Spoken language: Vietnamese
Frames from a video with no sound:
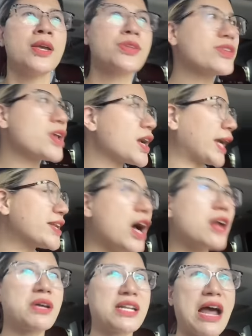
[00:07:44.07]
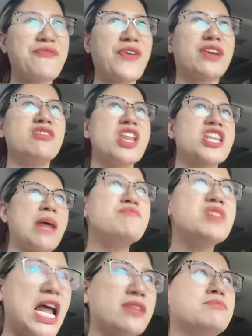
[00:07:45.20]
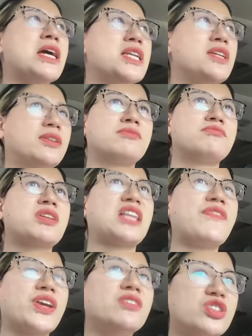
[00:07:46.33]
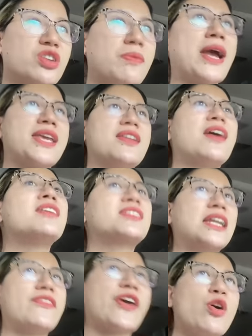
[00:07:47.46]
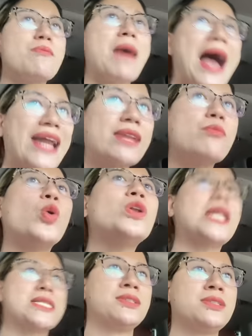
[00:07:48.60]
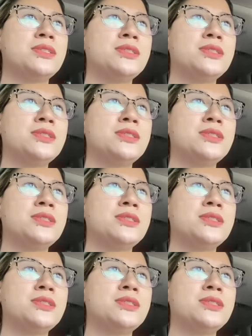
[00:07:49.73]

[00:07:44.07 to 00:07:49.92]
Nhưng những cái đơn mà đã phải gửi đến năm lần bảy lượt mà ta phải gửi cho mày là người ta đã phải hỏi ba đến bốn lần rồi.